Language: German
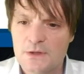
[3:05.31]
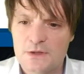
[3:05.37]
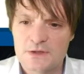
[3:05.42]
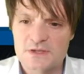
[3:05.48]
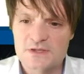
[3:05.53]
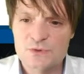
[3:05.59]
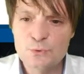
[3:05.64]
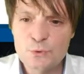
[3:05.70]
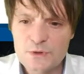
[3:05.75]

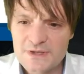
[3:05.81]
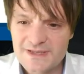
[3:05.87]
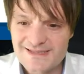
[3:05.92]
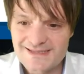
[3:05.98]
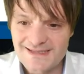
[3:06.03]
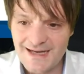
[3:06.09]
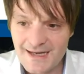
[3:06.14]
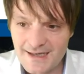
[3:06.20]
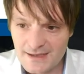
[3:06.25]
Das Suchen
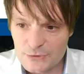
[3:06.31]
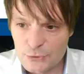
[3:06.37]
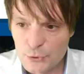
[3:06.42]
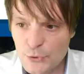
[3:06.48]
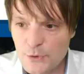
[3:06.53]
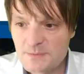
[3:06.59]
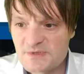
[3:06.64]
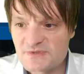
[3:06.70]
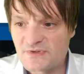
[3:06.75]
des
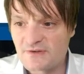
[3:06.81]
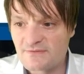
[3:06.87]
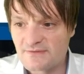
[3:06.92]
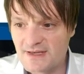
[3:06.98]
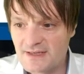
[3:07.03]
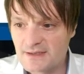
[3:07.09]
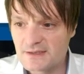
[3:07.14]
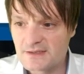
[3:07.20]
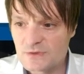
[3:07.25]
Lagertyps
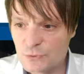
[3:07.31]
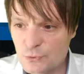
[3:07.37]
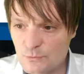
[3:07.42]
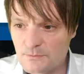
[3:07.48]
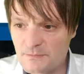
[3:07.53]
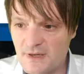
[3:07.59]
verwendet zum